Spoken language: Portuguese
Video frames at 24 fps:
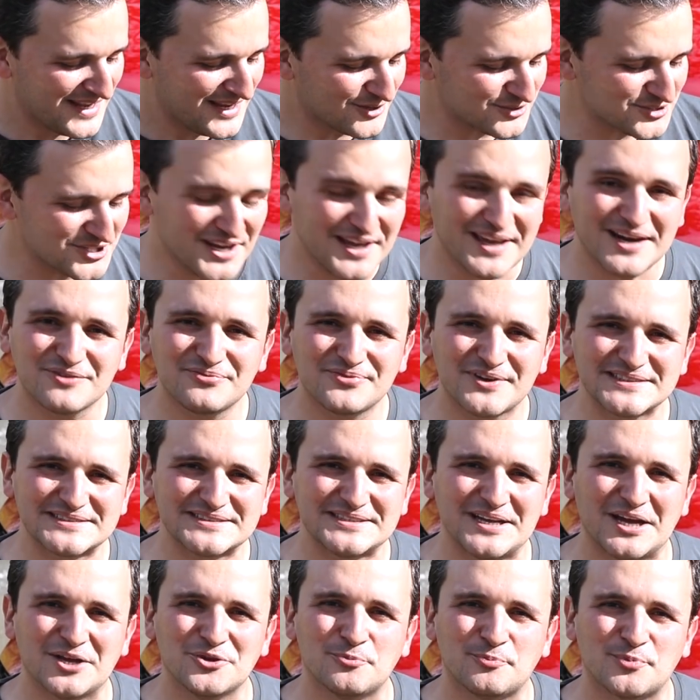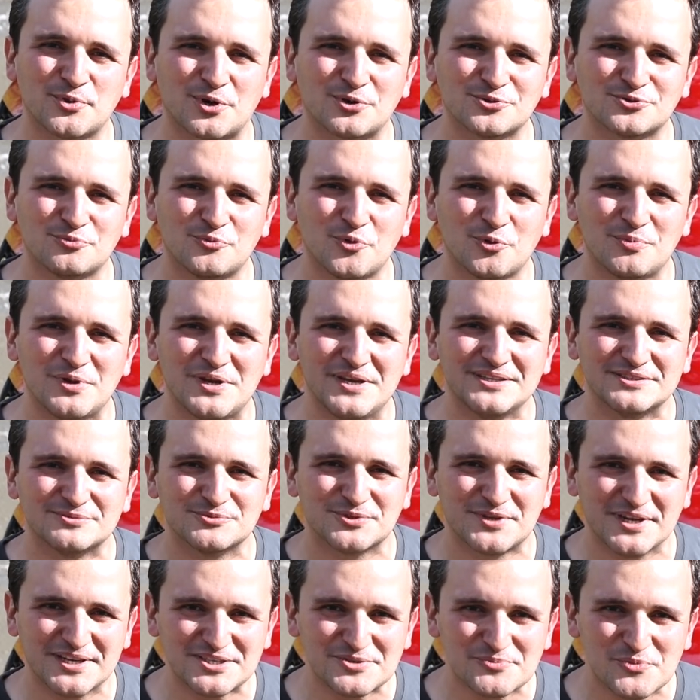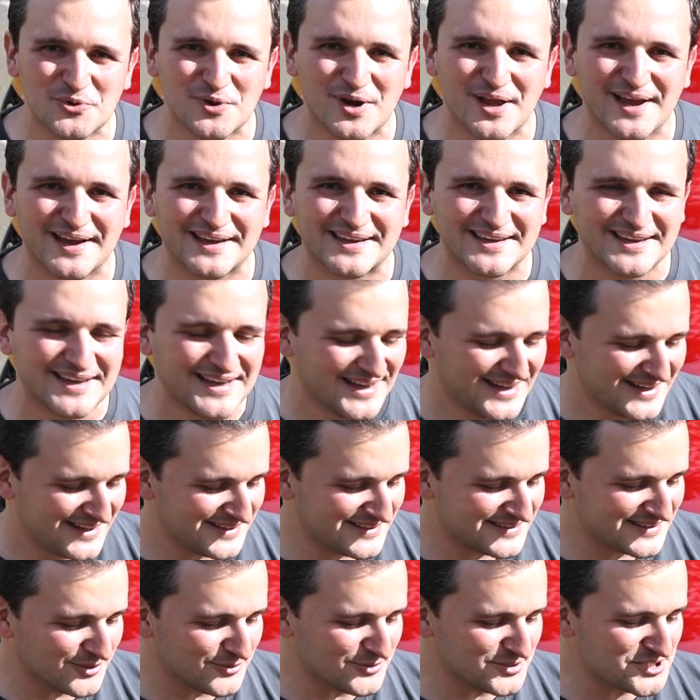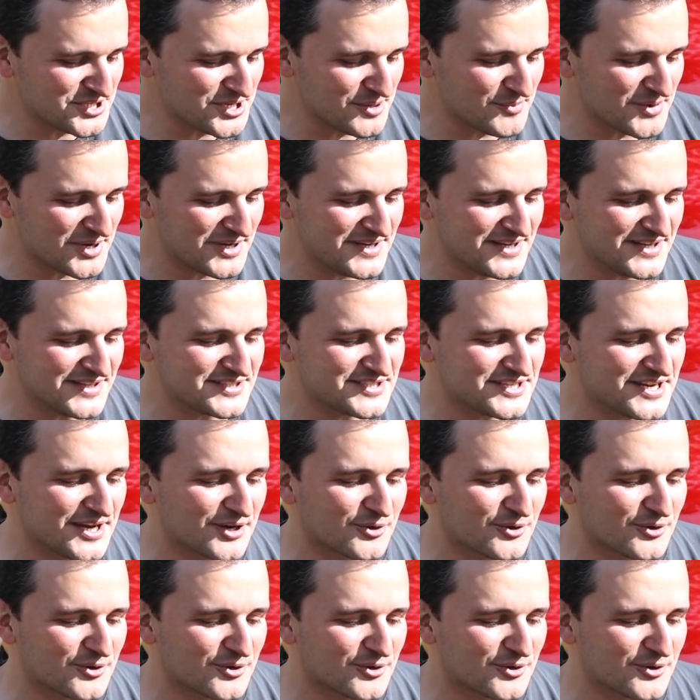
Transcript: Eu já era fascinado por automobilismo desde moleque, então eu tinha mania de